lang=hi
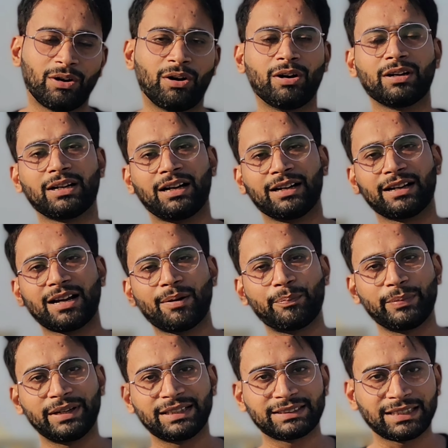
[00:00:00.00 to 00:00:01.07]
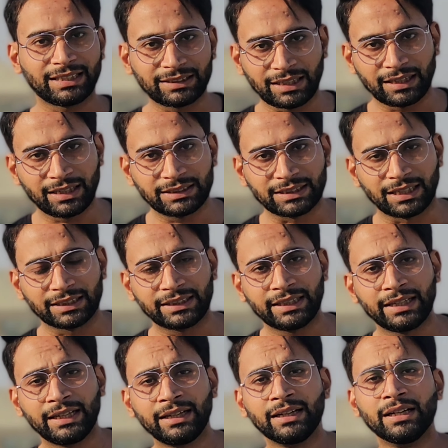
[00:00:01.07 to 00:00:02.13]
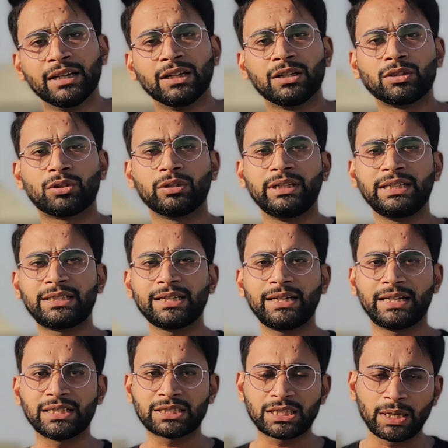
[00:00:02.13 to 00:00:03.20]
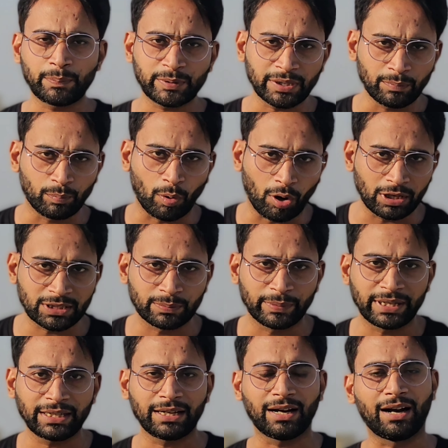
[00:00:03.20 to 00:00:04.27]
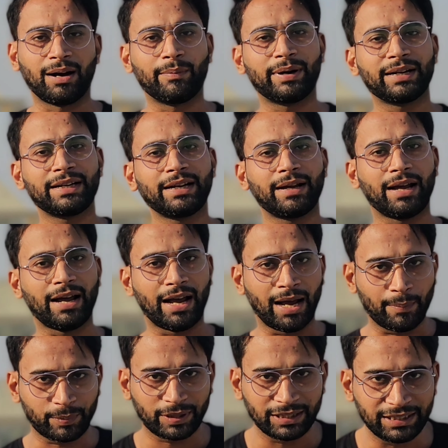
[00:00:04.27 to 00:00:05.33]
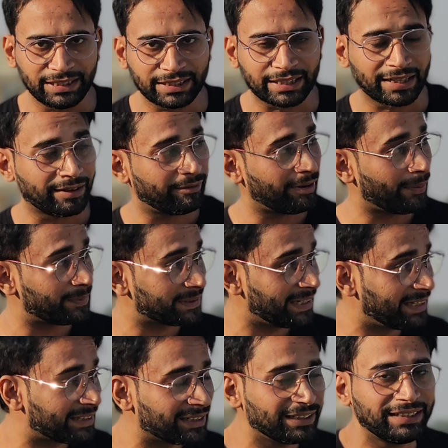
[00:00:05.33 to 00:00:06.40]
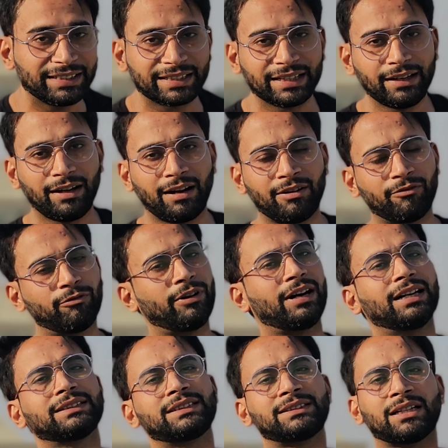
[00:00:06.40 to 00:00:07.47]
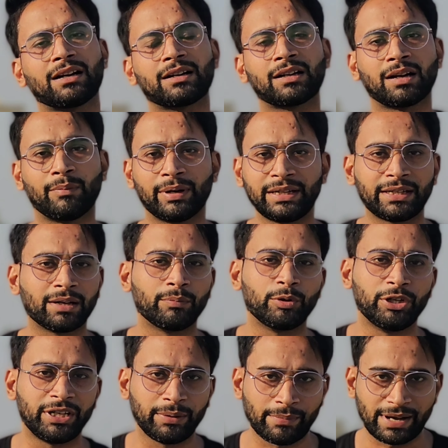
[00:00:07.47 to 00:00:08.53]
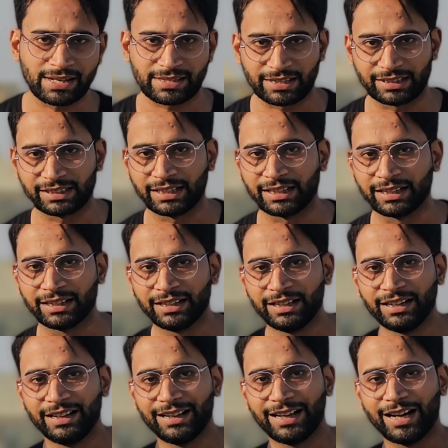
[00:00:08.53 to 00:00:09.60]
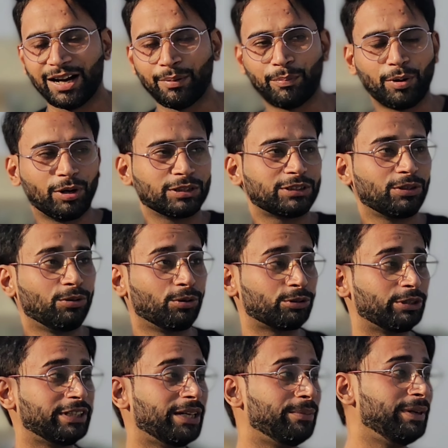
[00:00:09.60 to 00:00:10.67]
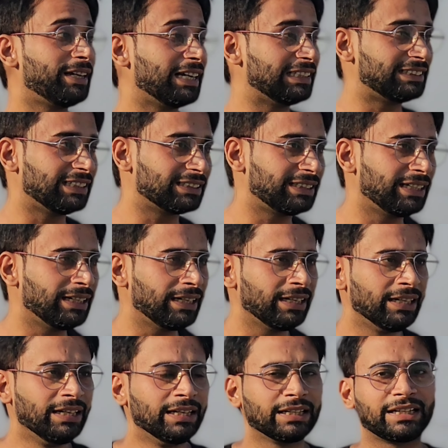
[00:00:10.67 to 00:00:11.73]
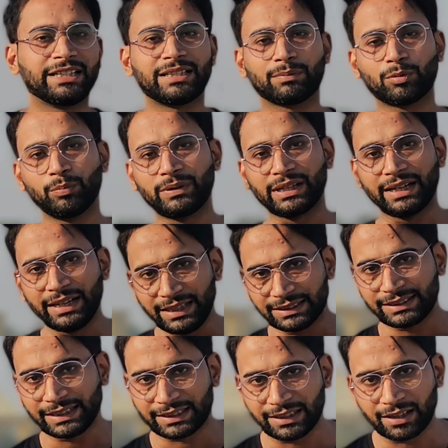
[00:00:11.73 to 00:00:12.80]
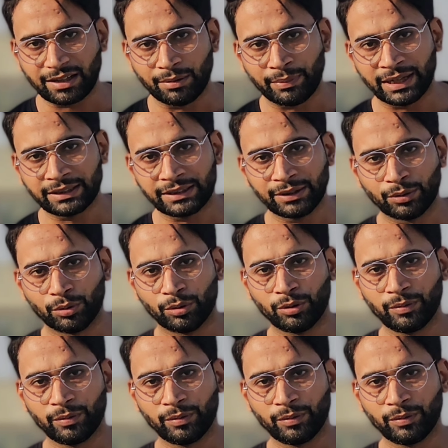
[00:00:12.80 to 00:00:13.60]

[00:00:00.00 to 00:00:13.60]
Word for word: और अगर आप मेरे साथ आना चाहते हैं तो नीचे डिस्क्रिप्शन बॉक्स में हमारे ऐप का लिंक है वेबसाइट का लिंक है आप वहाँ से जाकर हमारी कम्युनिटी में आ सकते हैं अब बहुत से लोग तो ये भी कह सकते हैं कि जब तुम ट्रेडिंग से इतना कमाते हो